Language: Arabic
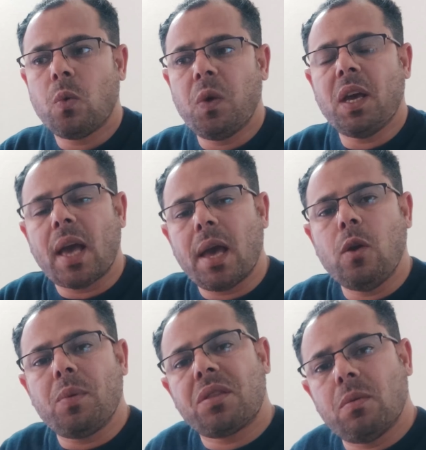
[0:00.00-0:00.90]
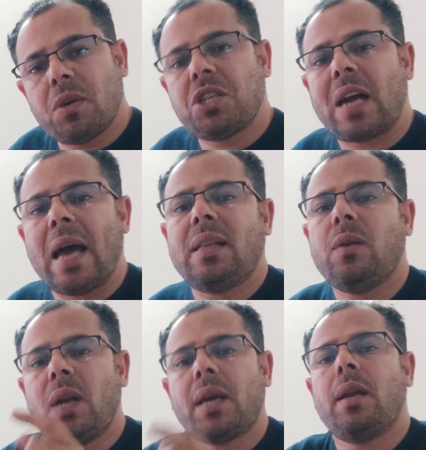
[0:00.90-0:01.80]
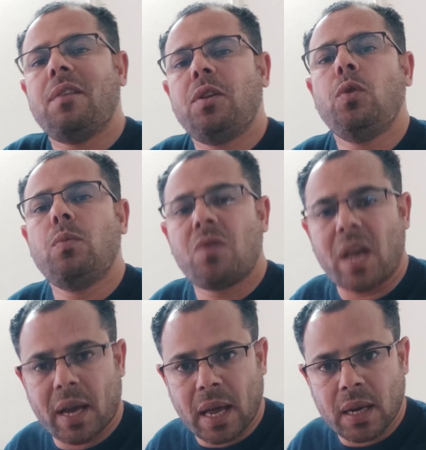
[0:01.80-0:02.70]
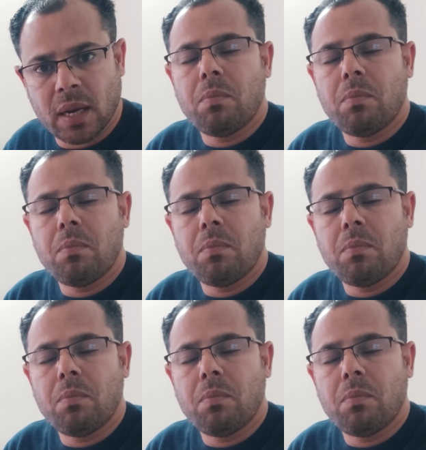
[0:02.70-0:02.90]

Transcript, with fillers: وكانه بث مباشر عادي ولكن لفيديو مسجل